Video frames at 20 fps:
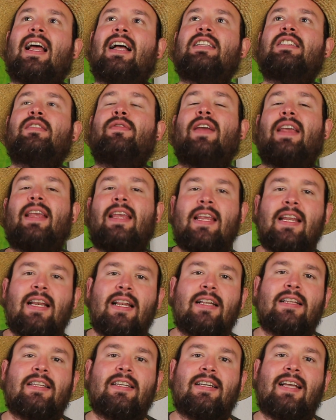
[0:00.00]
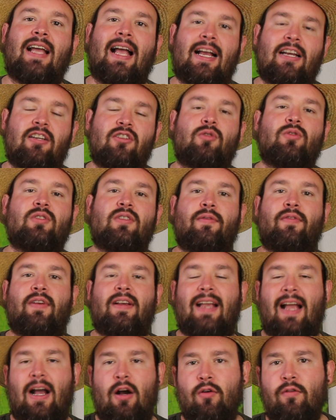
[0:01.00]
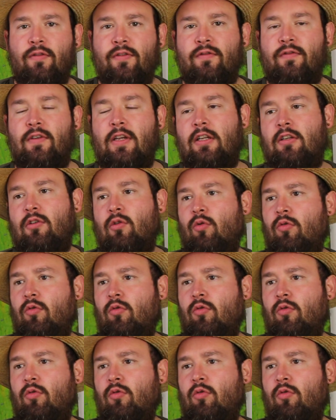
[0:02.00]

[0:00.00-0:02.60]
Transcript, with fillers: als veredelter Kaktus verkauft wird.